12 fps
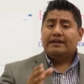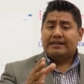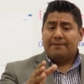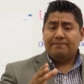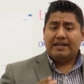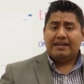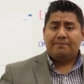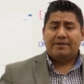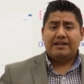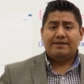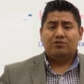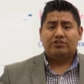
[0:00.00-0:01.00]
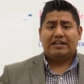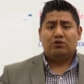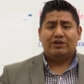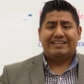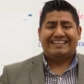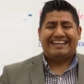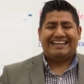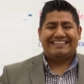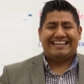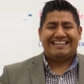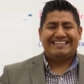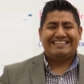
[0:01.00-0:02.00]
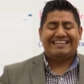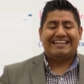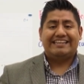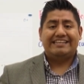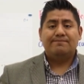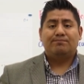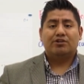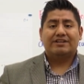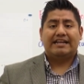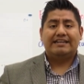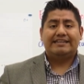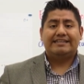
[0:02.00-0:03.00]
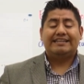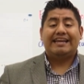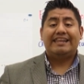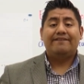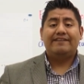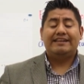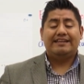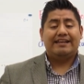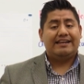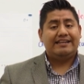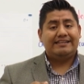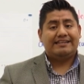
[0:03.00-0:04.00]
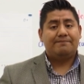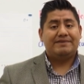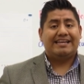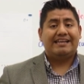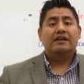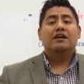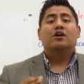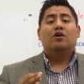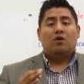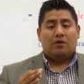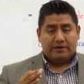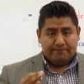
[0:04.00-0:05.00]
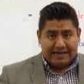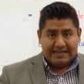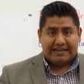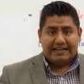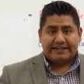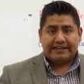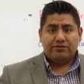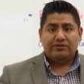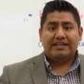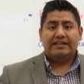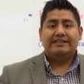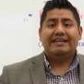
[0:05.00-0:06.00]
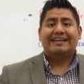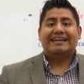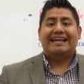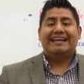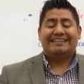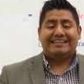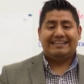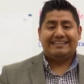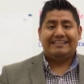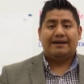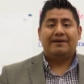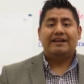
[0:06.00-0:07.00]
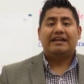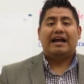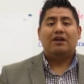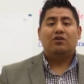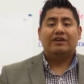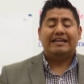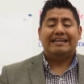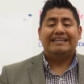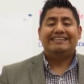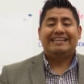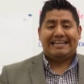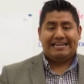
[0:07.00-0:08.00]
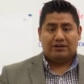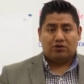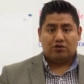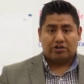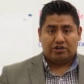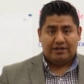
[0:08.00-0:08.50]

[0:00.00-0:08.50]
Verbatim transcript: También aprendimos algunas características importantes que definían y también, valga la redundancia, caracterizaban a lo que es el correo